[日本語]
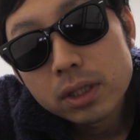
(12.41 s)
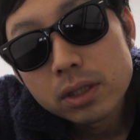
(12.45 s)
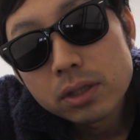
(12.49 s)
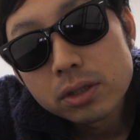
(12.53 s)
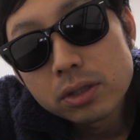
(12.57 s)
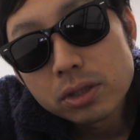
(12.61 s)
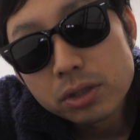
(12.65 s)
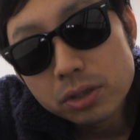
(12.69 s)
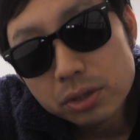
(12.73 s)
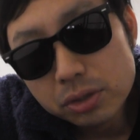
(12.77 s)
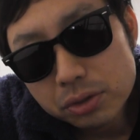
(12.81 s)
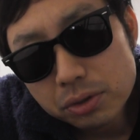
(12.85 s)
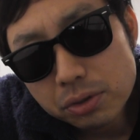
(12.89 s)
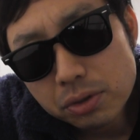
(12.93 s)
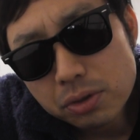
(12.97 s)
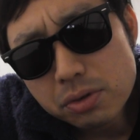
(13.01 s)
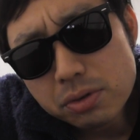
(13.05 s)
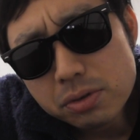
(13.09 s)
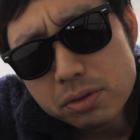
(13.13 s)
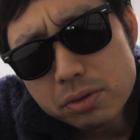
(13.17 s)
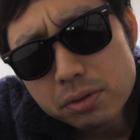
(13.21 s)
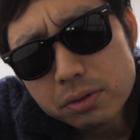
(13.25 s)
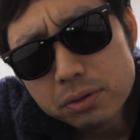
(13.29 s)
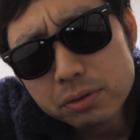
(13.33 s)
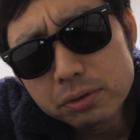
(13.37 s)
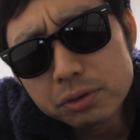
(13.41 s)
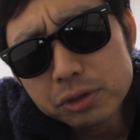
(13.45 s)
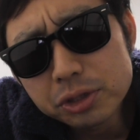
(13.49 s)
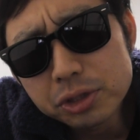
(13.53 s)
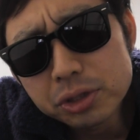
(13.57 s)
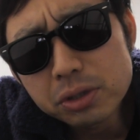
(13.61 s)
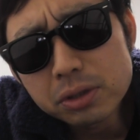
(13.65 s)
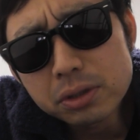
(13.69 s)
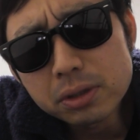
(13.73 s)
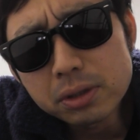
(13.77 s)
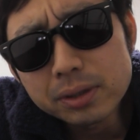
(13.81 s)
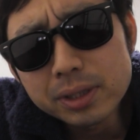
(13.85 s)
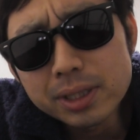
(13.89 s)
すごく
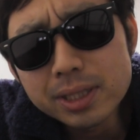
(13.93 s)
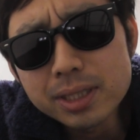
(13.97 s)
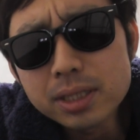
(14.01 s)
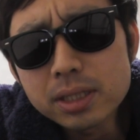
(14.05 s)
ショックで